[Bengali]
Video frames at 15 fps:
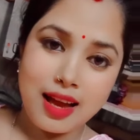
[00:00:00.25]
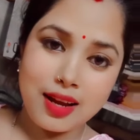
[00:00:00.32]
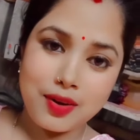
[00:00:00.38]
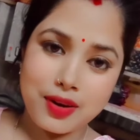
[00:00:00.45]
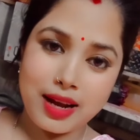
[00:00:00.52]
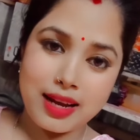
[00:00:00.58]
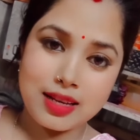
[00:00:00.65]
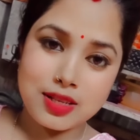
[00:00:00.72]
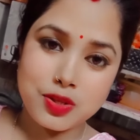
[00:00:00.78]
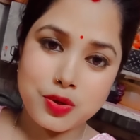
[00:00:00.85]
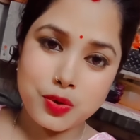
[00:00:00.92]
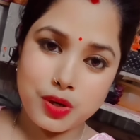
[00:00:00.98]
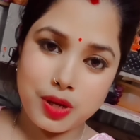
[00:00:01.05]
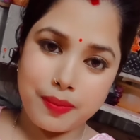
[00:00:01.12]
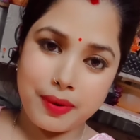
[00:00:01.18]
হ্যালো গাইস
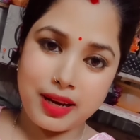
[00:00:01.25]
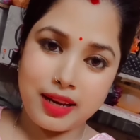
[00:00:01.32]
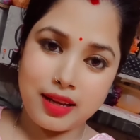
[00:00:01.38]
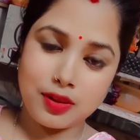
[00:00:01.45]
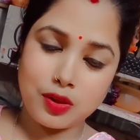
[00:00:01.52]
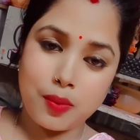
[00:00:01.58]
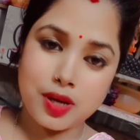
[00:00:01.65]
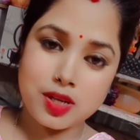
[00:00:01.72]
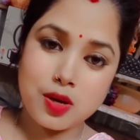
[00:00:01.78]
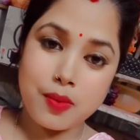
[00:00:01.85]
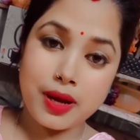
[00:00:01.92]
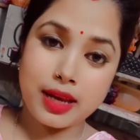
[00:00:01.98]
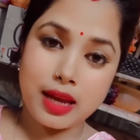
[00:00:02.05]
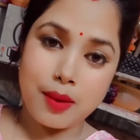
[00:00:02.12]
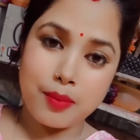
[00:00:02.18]
গুড ইভিনিং তোমরা
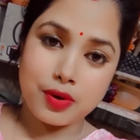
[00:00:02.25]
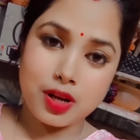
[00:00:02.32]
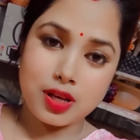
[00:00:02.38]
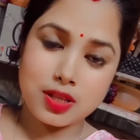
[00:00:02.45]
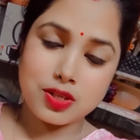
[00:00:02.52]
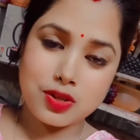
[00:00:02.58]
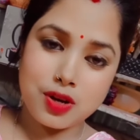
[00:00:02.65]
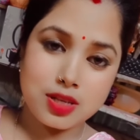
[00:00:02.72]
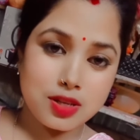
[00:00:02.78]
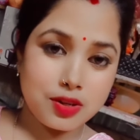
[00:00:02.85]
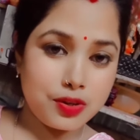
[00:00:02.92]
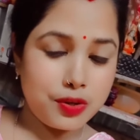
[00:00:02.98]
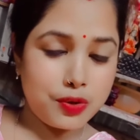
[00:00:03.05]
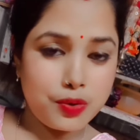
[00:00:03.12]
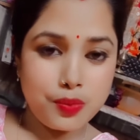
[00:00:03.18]
সবাই কেমন আছো
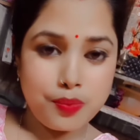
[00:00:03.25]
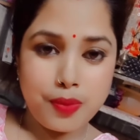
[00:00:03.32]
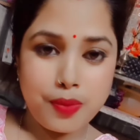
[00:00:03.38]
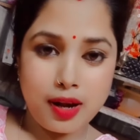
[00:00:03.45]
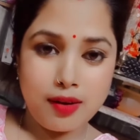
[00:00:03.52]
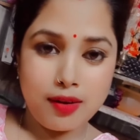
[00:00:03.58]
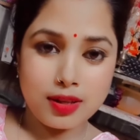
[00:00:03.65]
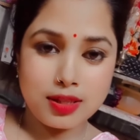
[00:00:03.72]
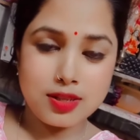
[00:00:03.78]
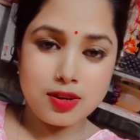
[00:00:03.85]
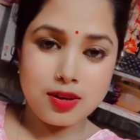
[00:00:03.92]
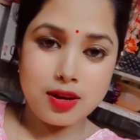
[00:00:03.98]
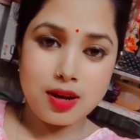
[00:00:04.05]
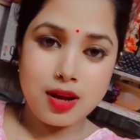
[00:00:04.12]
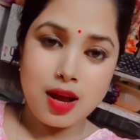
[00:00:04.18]
আশা করি খুব ভালো
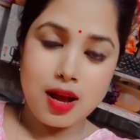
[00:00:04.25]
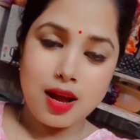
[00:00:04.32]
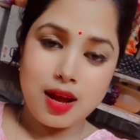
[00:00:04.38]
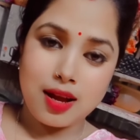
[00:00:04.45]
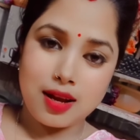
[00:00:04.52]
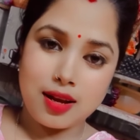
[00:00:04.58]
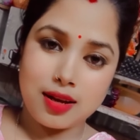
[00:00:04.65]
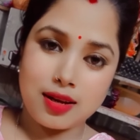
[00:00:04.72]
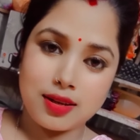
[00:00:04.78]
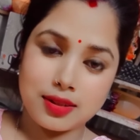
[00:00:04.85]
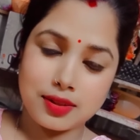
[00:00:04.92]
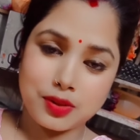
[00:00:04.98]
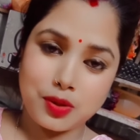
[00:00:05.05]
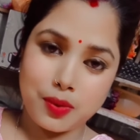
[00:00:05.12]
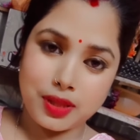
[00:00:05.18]
আছো
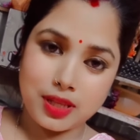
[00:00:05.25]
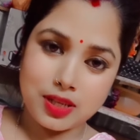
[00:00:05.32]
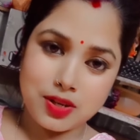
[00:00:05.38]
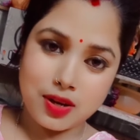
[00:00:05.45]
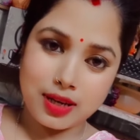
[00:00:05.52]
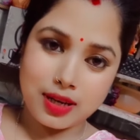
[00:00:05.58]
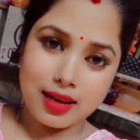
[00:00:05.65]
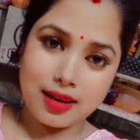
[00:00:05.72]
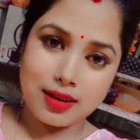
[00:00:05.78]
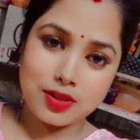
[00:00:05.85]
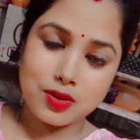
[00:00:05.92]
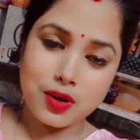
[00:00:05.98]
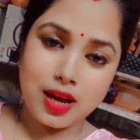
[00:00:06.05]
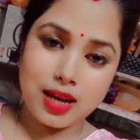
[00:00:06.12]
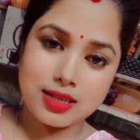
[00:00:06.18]
তোমাদের সঙ্গে
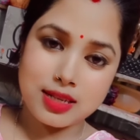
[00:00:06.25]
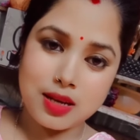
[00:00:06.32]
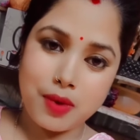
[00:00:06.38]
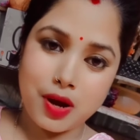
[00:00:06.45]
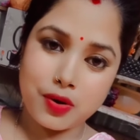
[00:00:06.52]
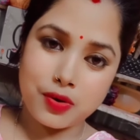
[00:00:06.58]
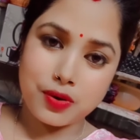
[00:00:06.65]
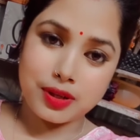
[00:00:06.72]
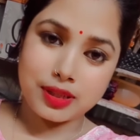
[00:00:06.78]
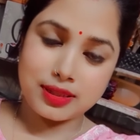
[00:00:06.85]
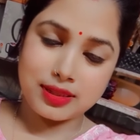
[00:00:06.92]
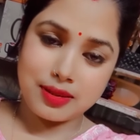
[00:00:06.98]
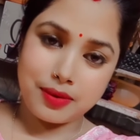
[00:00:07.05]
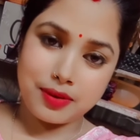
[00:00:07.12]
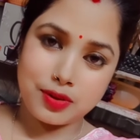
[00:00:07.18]
চলে আসলাম আরও
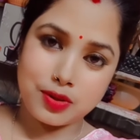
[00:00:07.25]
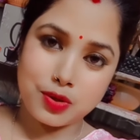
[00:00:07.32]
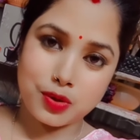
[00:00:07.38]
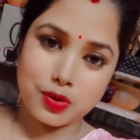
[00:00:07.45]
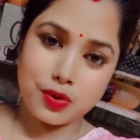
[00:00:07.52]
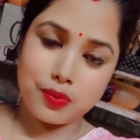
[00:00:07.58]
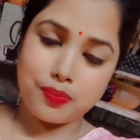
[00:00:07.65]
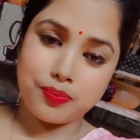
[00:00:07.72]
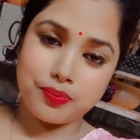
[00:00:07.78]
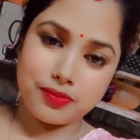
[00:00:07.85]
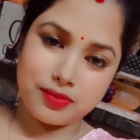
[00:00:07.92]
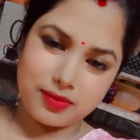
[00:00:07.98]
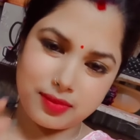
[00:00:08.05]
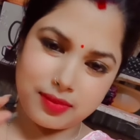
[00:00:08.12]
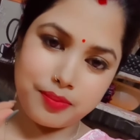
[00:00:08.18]
একটি ছোট্ট
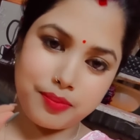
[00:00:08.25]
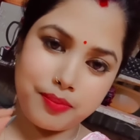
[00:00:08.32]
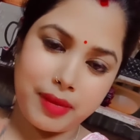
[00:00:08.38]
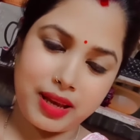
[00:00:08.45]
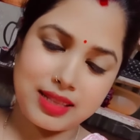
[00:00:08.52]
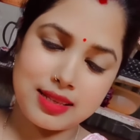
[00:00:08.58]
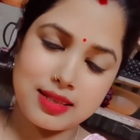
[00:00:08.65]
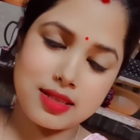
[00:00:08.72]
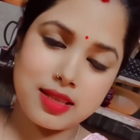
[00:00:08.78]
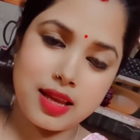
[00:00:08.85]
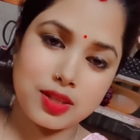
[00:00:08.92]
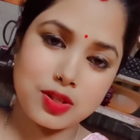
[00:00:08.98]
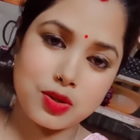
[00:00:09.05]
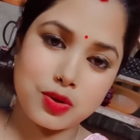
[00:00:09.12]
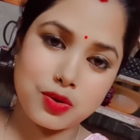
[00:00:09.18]
মেসেজ
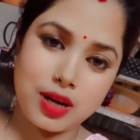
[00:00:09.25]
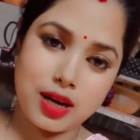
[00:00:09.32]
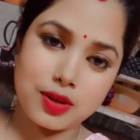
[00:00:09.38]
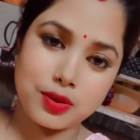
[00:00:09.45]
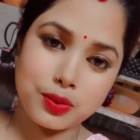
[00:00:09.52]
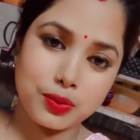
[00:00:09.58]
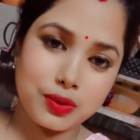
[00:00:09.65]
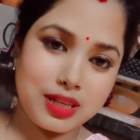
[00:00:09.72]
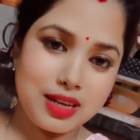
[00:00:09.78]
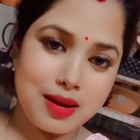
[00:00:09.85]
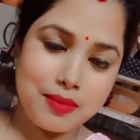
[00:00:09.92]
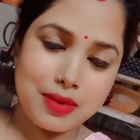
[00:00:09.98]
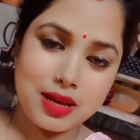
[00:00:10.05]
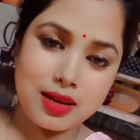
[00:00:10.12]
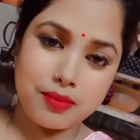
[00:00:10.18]
দেওয়ার জন্য কারণ দুদিন
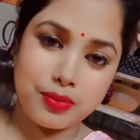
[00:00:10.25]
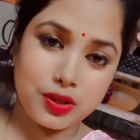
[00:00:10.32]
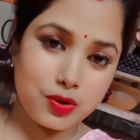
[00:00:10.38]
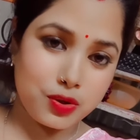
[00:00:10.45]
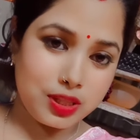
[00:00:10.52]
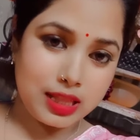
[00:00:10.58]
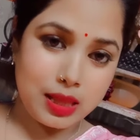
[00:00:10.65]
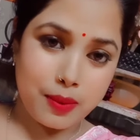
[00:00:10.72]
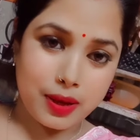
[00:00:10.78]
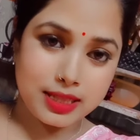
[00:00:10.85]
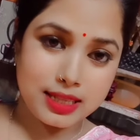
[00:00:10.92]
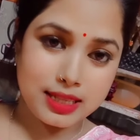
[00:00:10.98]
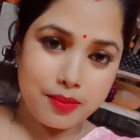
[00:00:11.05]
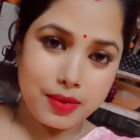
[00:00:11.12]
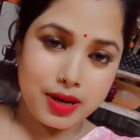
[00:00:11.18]
আমি ভিডিও দিতে
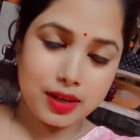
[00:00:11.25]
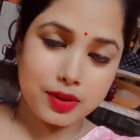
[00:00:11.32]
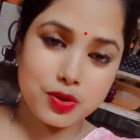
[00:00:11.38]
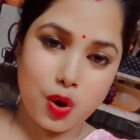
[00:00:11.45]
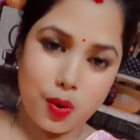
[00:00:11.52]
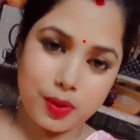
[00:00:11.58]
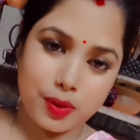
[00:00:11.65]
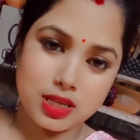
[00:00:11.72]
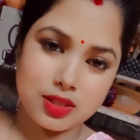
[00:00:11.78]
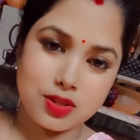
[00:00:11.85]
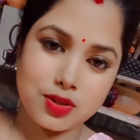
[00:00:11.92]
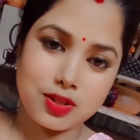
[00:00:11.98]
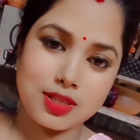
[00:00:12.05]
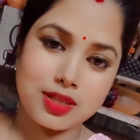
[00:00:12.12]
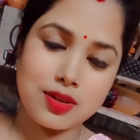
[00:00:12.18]
পারছিলাম না একটু সমস্যা
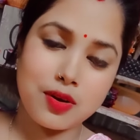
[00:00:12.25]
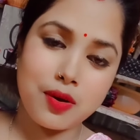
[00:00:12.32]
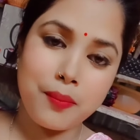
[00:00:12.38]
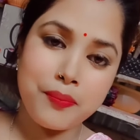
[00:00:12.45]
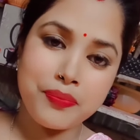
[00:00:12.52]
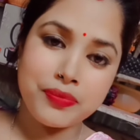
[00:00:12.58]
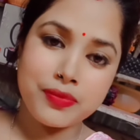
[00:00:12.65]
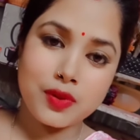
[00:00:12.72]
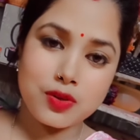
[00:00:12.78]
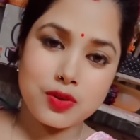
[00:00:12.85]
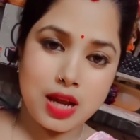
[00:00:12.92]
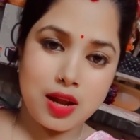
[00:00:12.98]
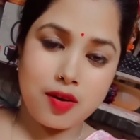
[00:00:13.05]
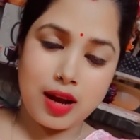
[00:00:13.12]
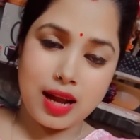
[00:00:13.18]
চলছিল তো
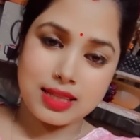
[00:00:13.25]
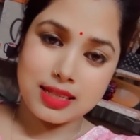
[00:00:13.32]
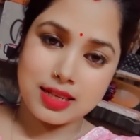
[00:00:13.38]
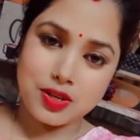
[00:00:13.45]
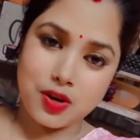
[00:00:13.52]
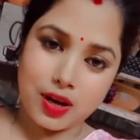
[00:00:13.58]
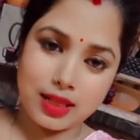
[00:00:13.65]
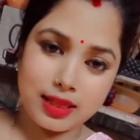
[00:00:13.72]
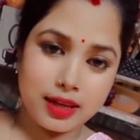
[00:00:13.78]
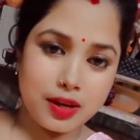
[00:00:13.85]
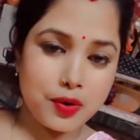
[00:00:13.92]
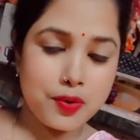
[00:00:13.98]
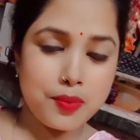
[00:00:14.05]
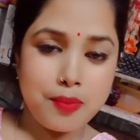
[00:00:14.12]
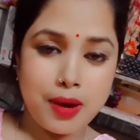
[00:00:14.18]
যাই হোক আজকে সকাল
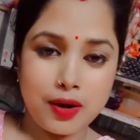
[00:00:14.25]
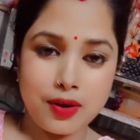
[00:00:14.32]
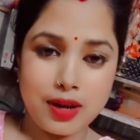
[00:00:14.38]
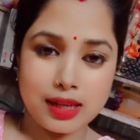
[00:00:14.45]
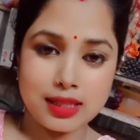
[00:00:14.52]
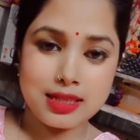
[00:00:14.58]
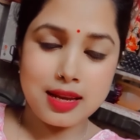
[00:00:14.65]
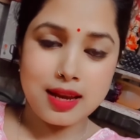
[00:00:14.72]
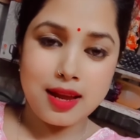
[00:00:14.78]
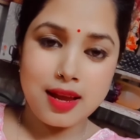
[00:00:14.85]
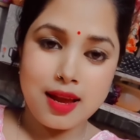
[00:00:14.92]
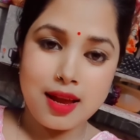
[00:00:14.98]
থেকে খুব ভালো লাগছে